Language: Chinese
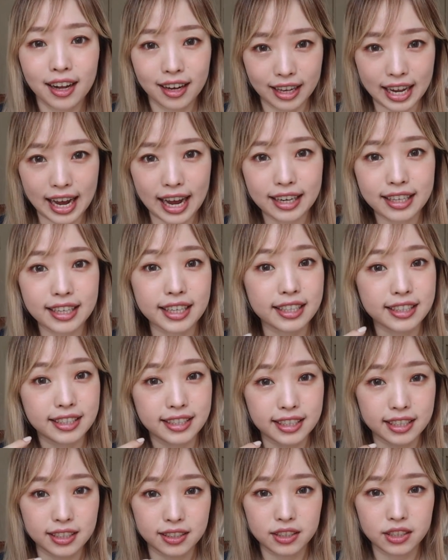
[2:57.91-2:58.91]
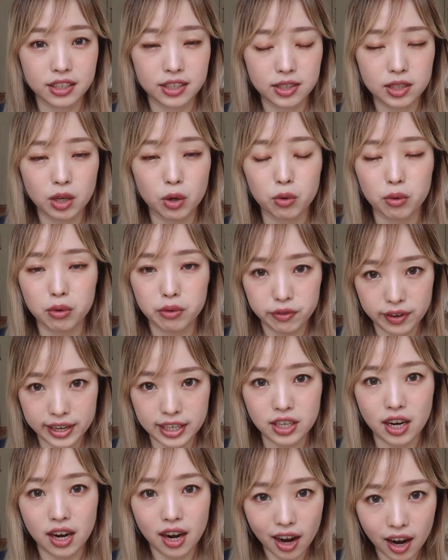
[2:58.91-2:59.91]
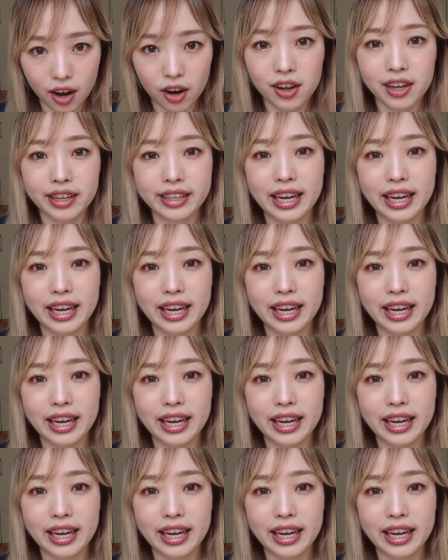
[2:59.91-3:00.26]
拉提紧致的效果非常好；